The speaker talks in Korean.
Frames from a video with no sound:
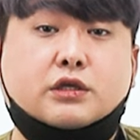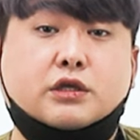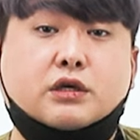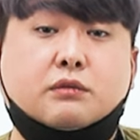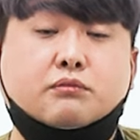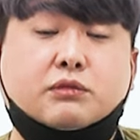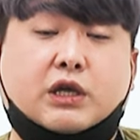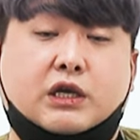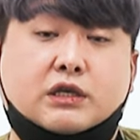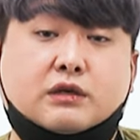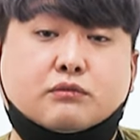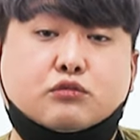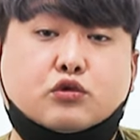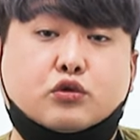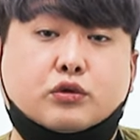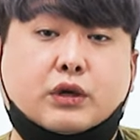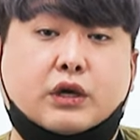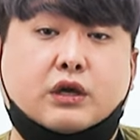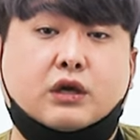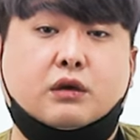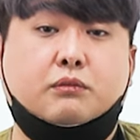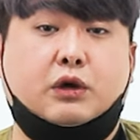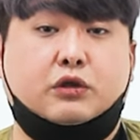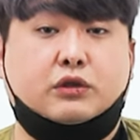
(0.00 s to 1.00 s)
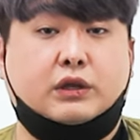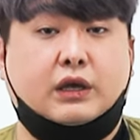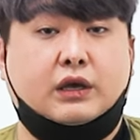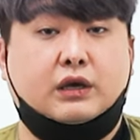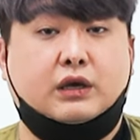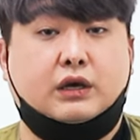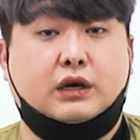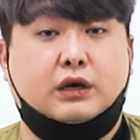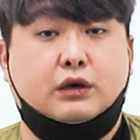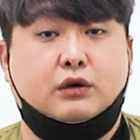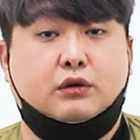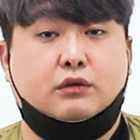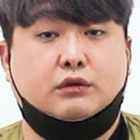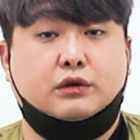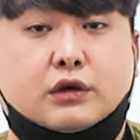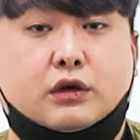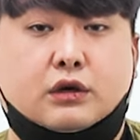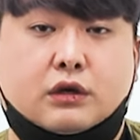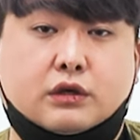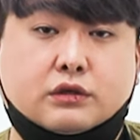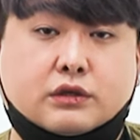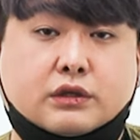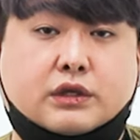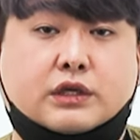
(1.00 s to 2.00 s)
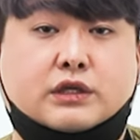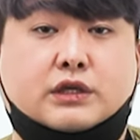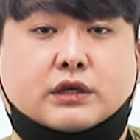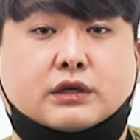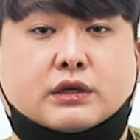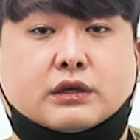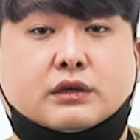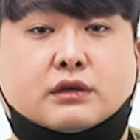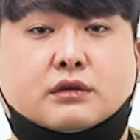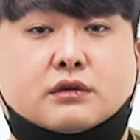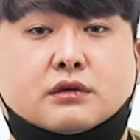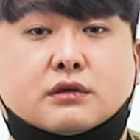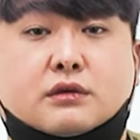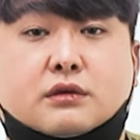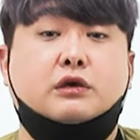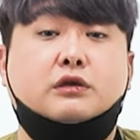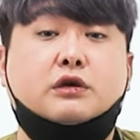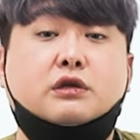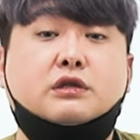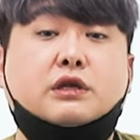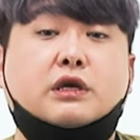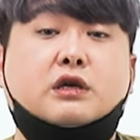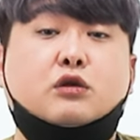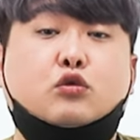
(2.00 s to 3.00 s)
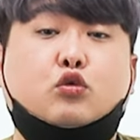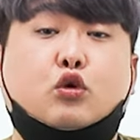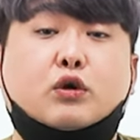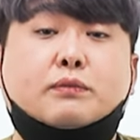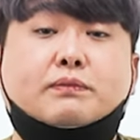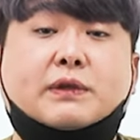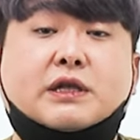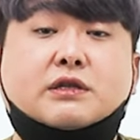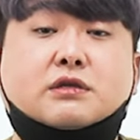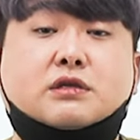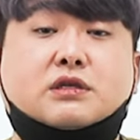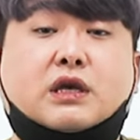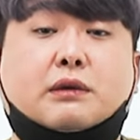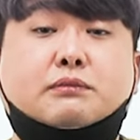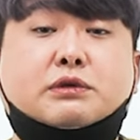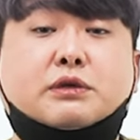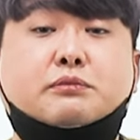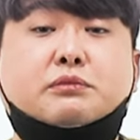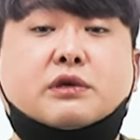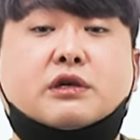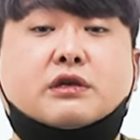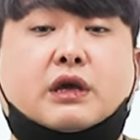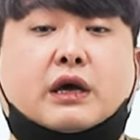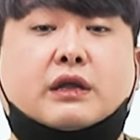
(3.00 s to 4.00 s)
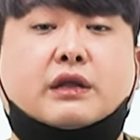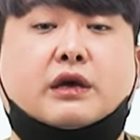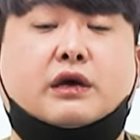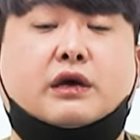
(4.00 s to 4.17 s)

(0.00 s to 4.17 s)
지금 대잠초계기 몇 대인가요? 열여섯 대잖아요. 여덟 대는 도입된 지 삼십 년이 다